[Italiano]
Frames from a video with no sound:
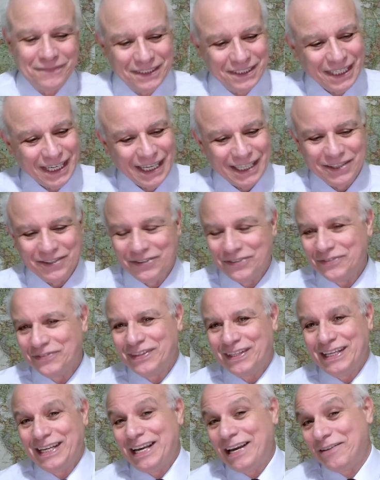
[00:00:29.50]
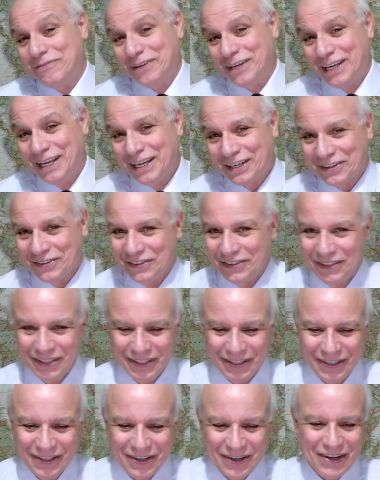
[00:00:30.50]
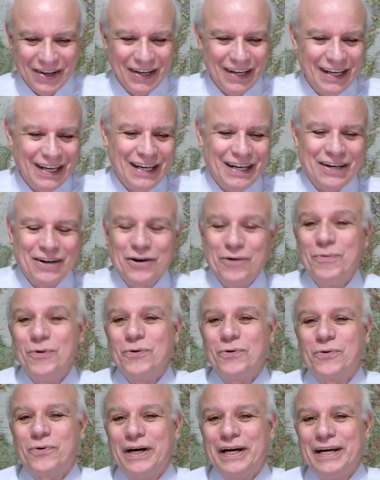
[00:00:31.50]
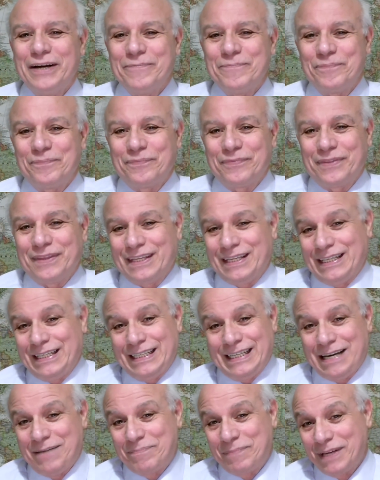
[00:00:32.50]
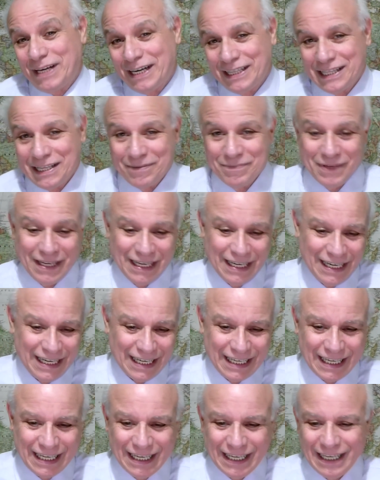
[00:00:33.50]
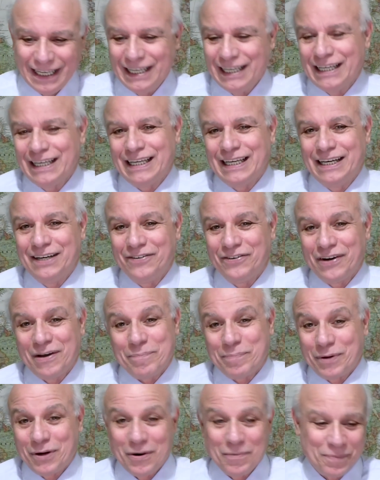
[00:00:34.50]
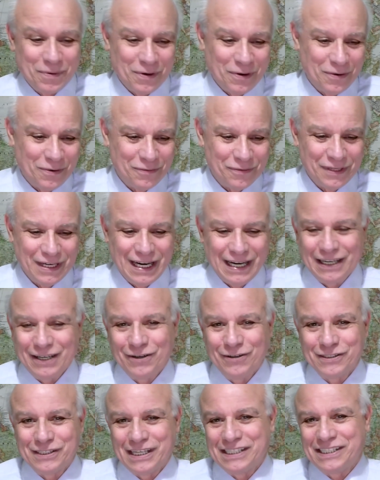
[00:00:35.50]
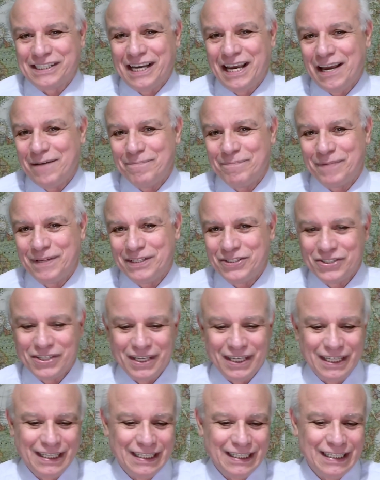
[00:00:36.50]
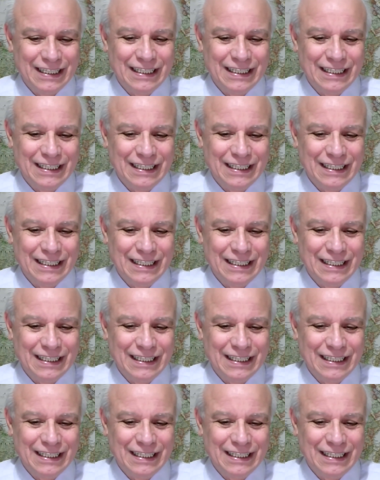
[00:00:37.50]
Certo, è vero Comunque capirete bene che, che non è proprio una cosa semplice.